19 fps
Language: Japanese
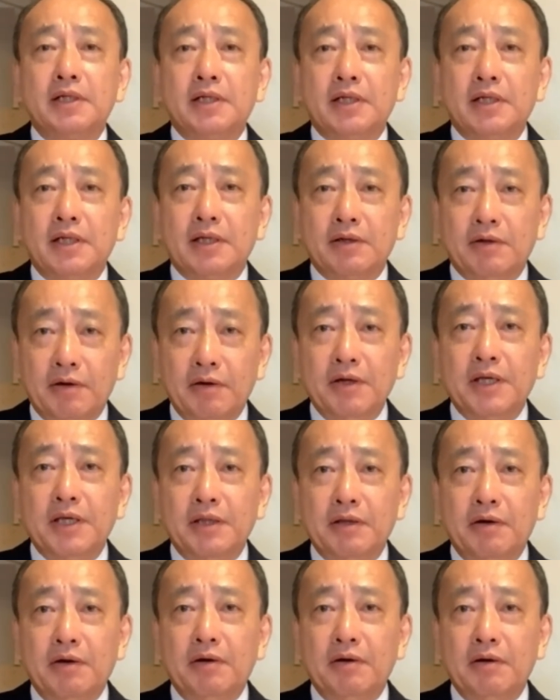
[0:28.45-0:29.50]
え講義
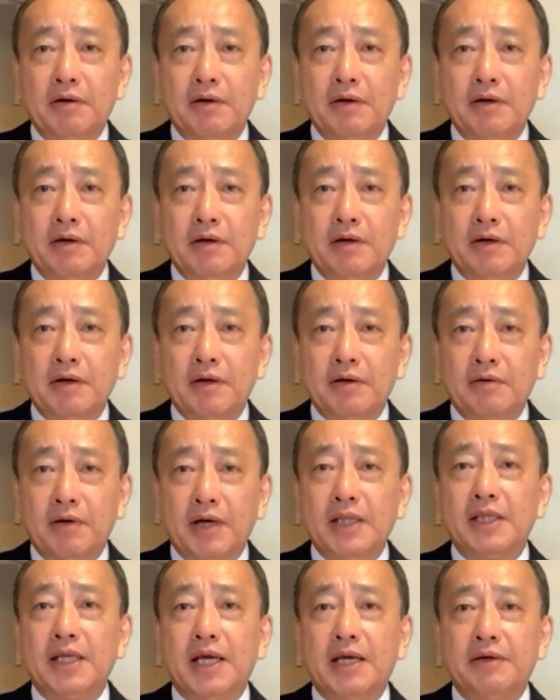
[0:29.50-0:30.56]
のご
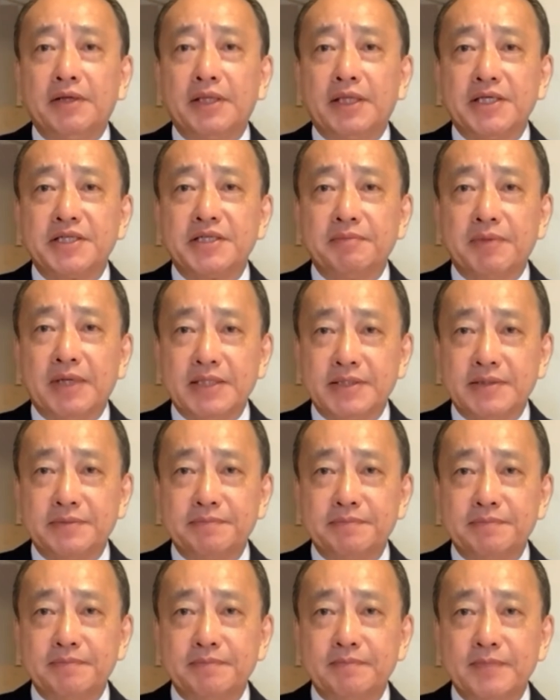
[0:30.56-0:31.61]
案内をいたします。